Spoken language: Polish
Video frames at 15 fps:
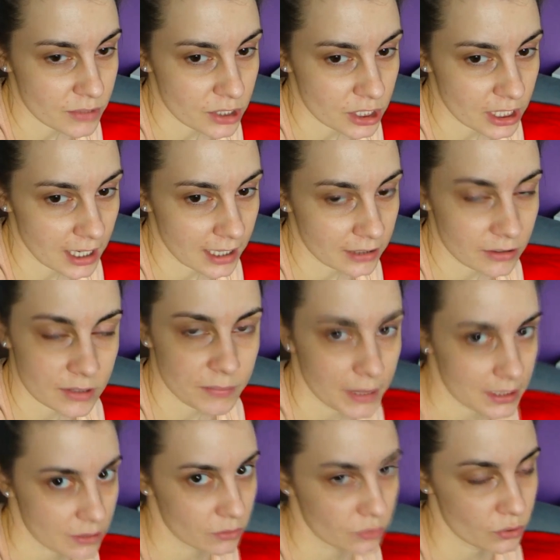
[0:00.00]
że to jest
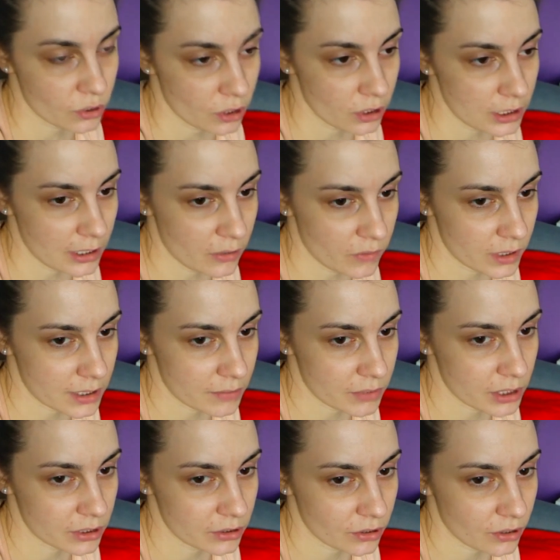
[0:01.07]
bardzo dużo i ja uważam, że
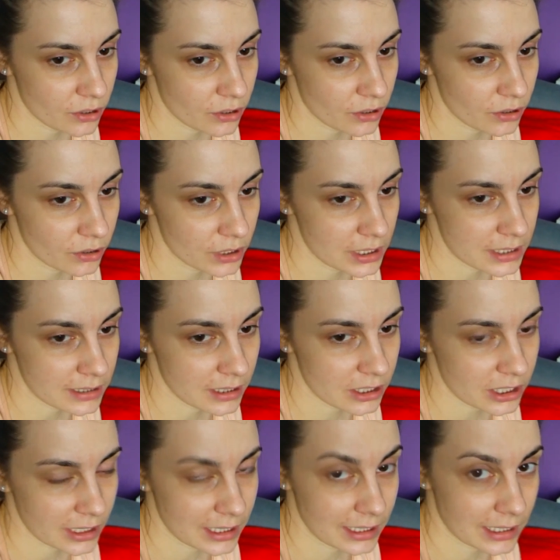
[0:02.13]
to jest też
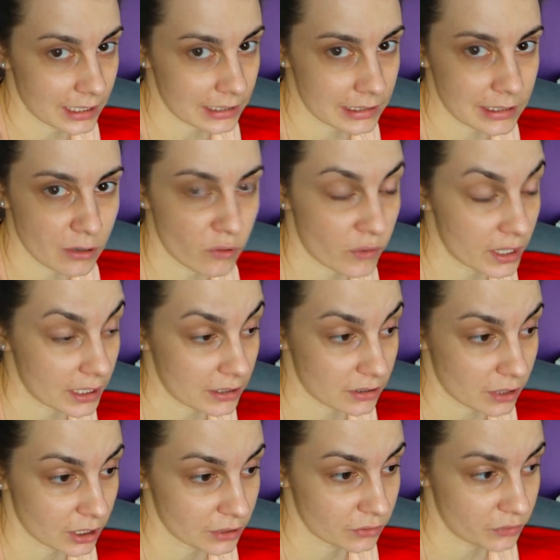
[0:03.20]
taki kredyt zaufania
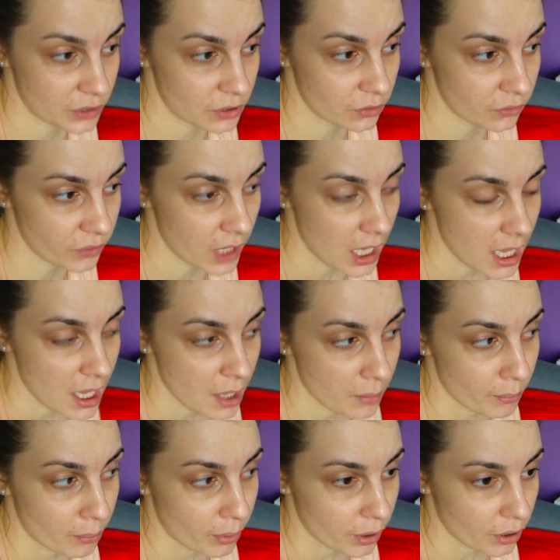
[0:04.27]
trochę do widzów,
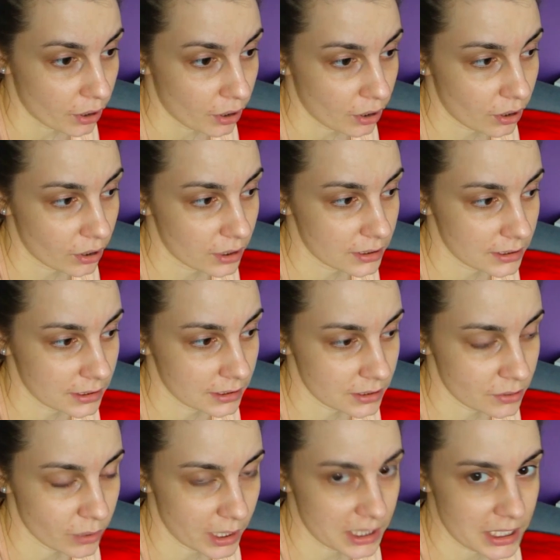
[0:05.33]
bo e,
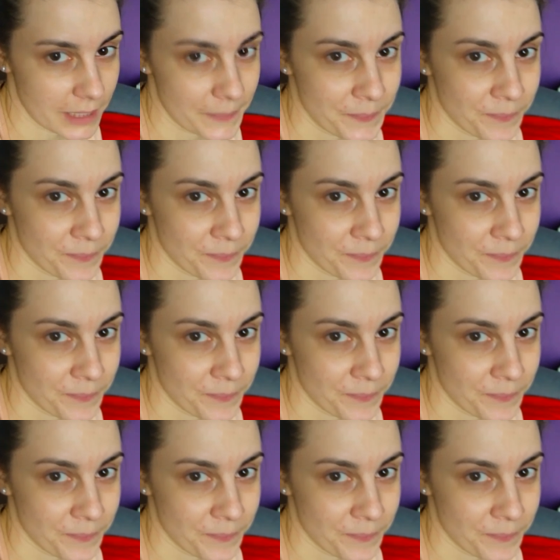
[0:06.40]
słuchajcie,